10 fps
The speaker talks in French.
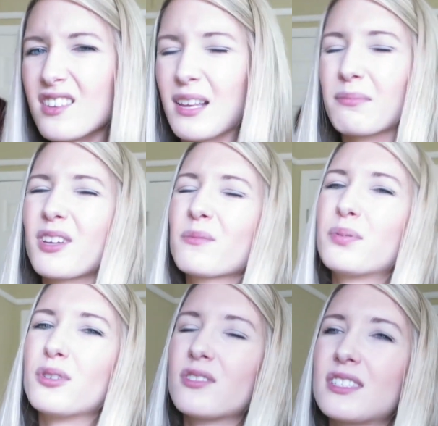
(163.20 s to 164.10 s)
ça me
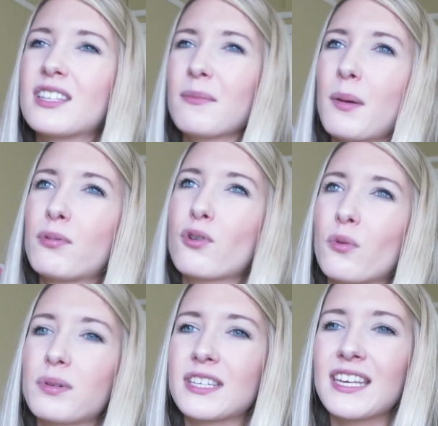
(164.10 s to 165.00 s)
tente pas, C'est tellement plus
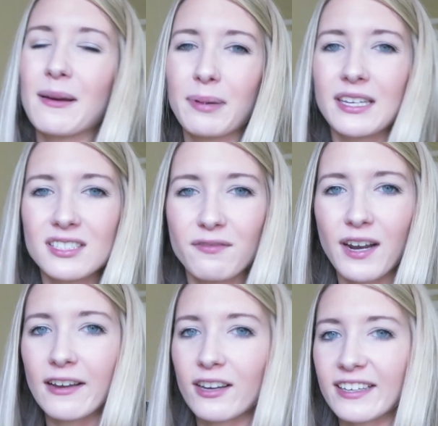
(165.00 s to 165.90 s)
compliqué après, de
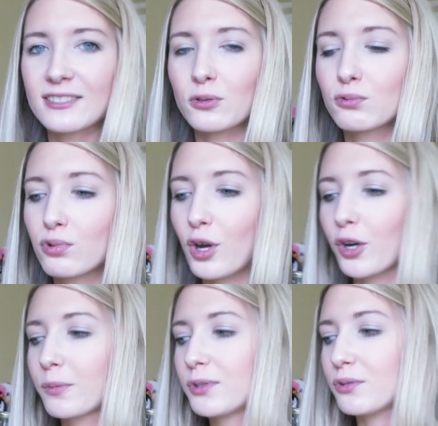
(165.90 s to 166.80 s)
faire la correction de
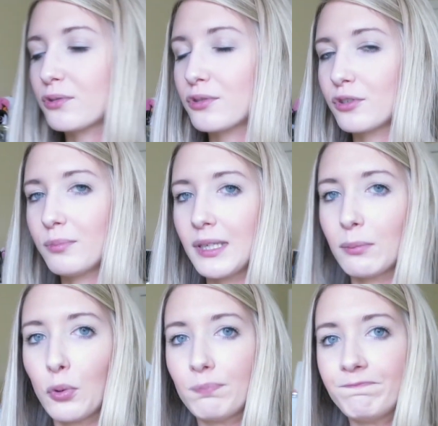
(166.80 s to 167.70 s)
couleur puis tout ça,
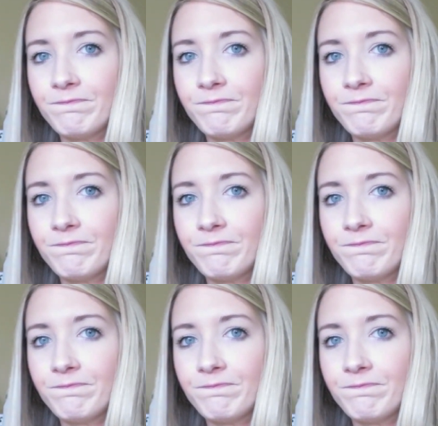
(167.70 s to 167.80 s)
mais bon.